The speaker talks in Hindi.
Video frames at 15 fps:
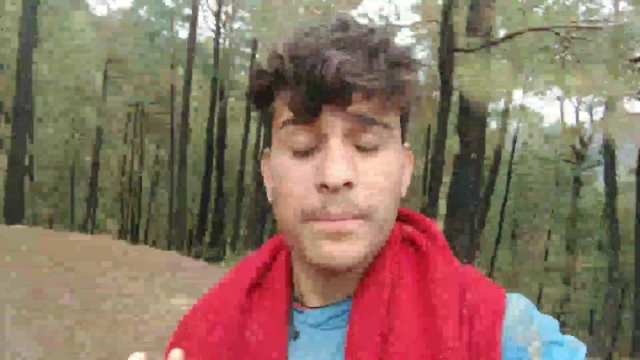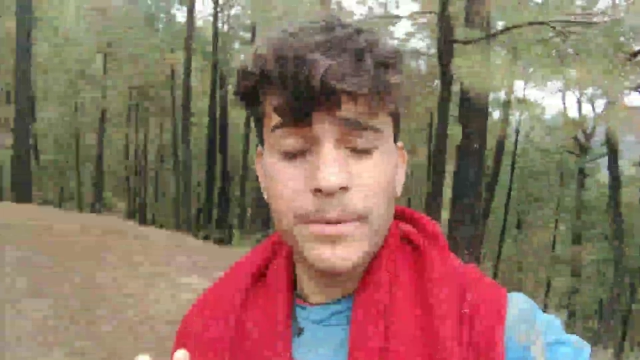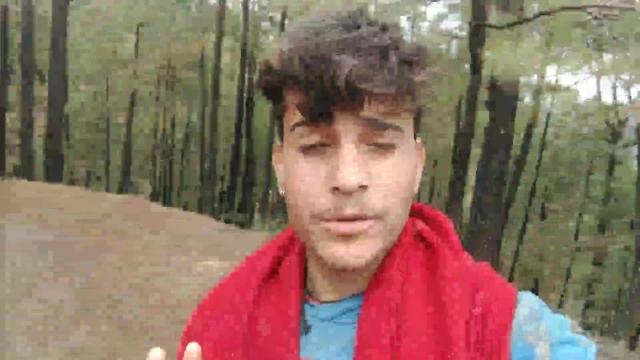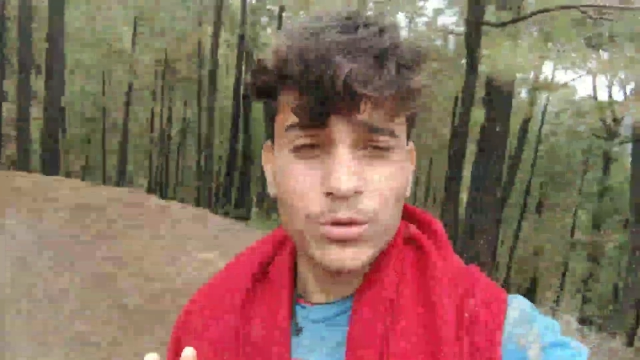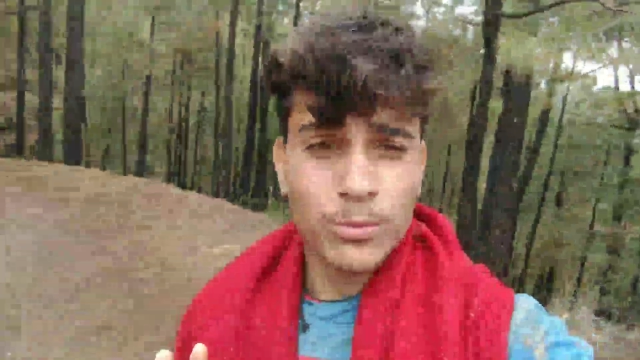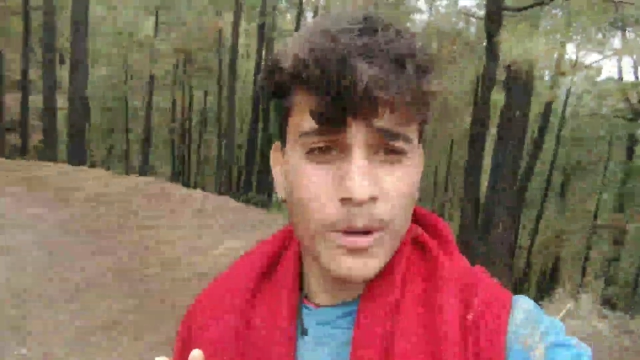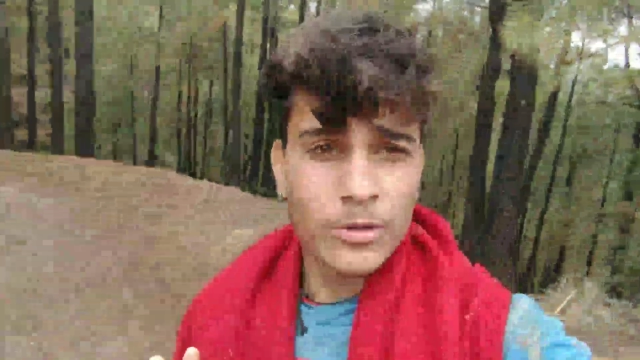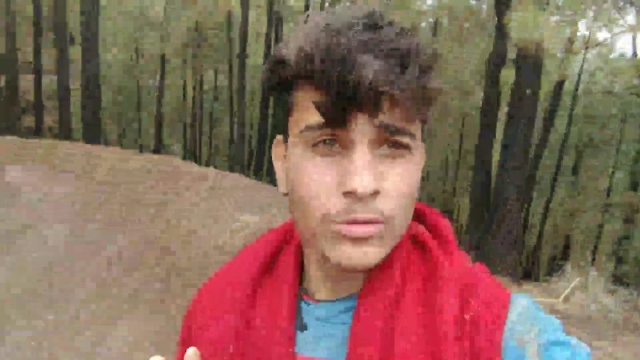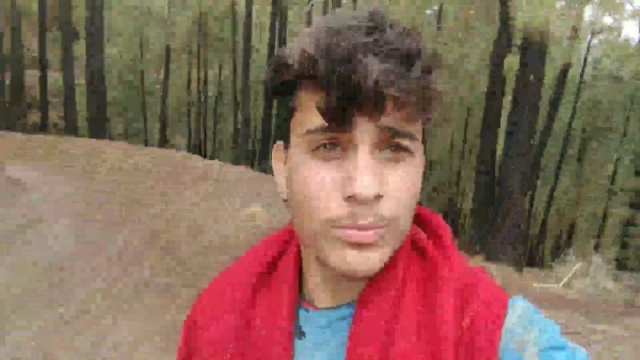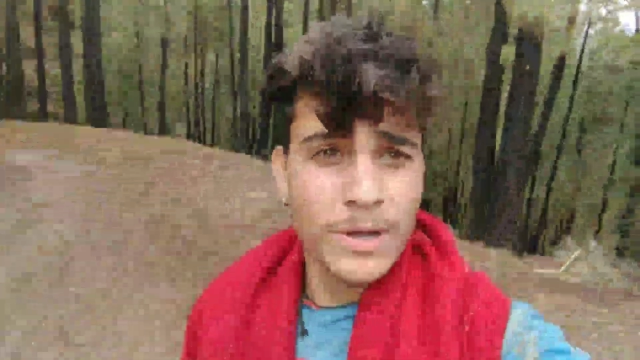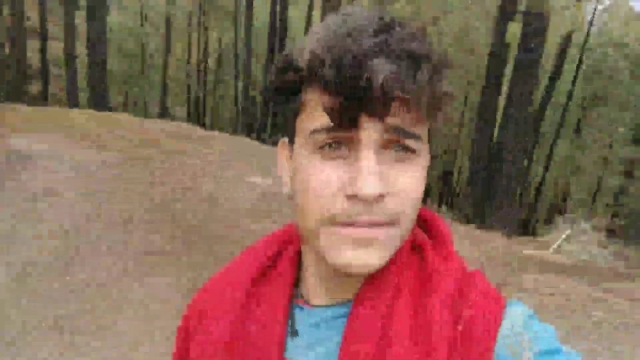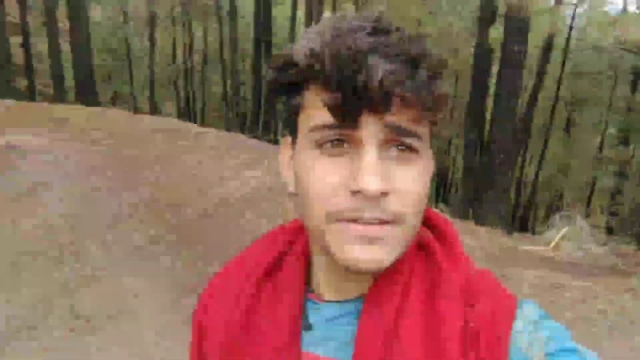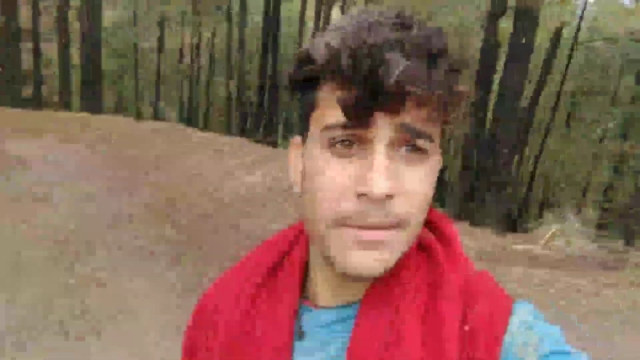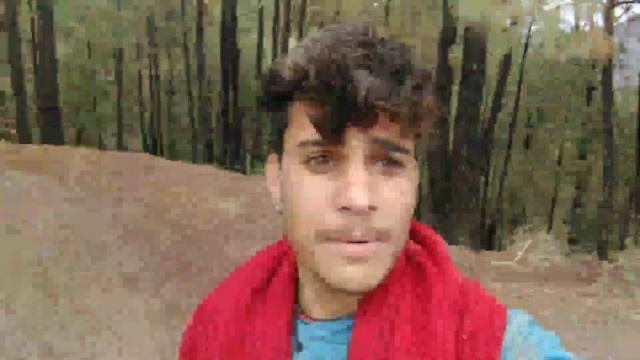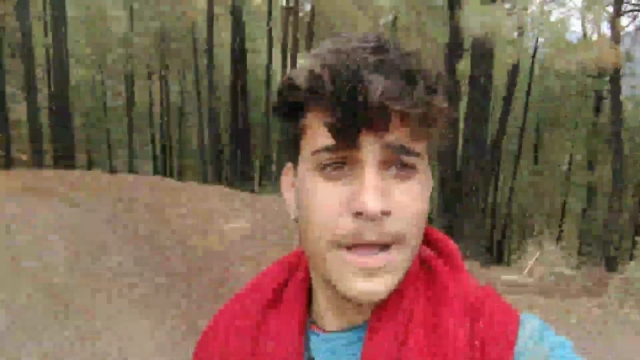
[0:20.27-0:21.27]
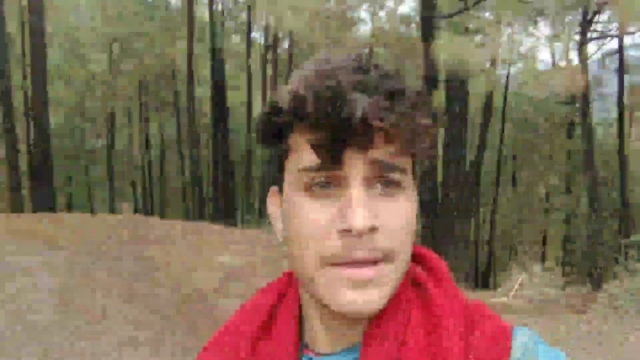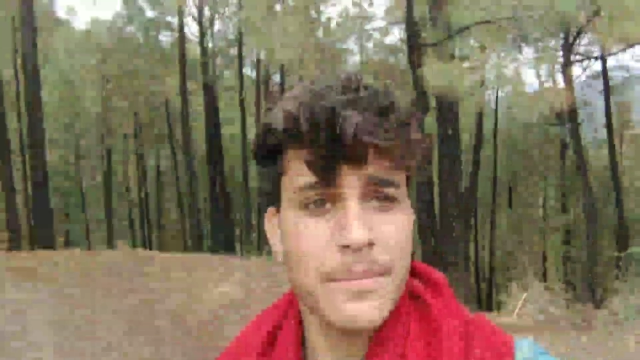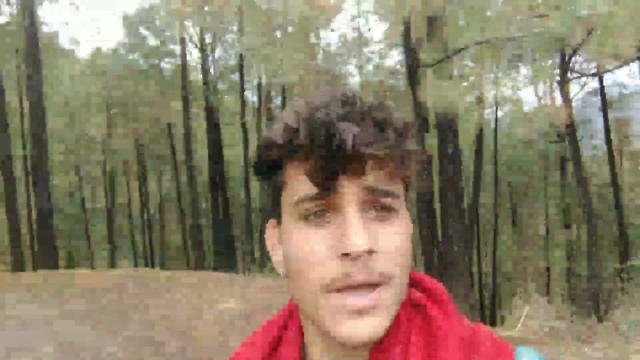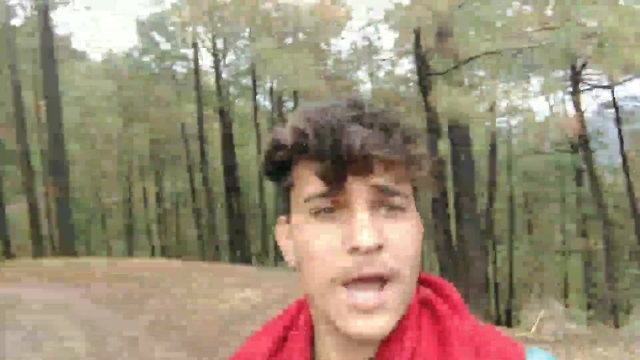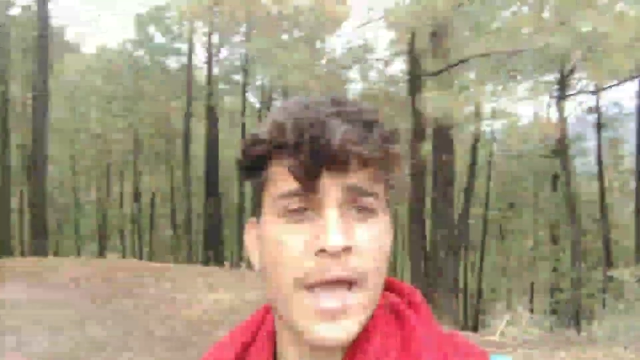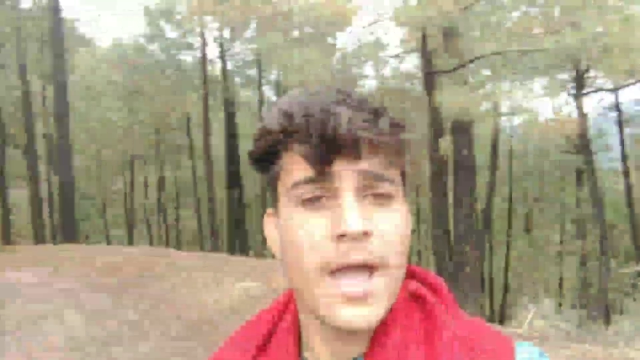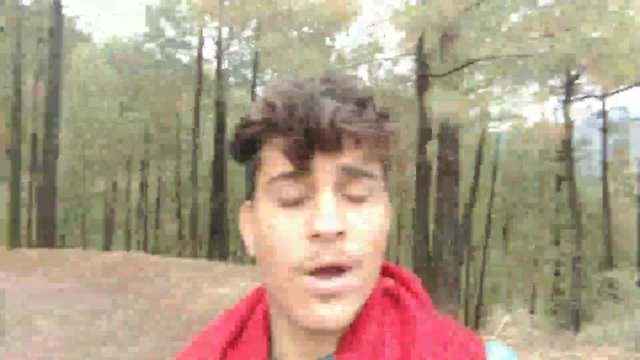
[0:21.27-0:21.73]
अभी सुबह सुबह से भाई
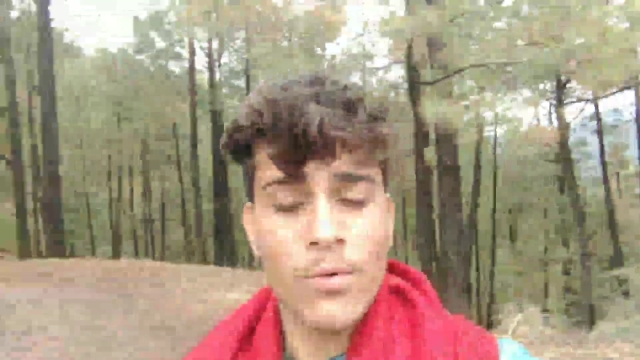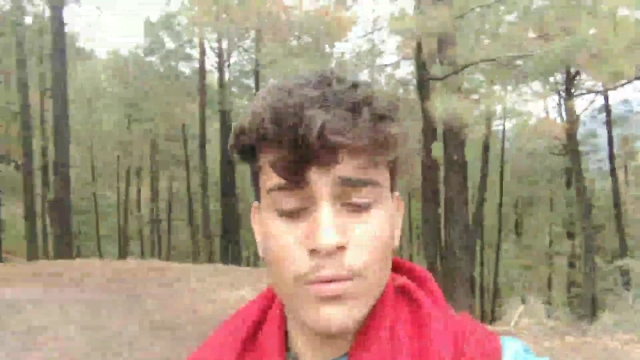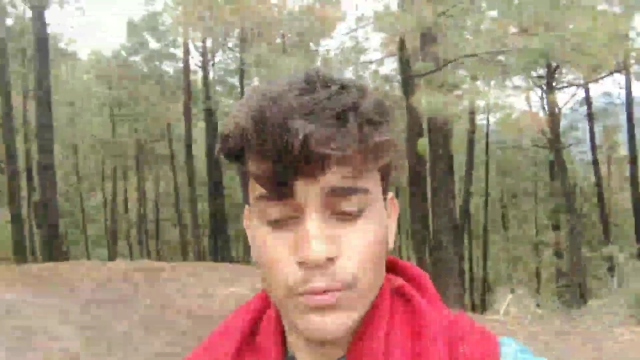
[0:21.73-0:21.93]
मैं आया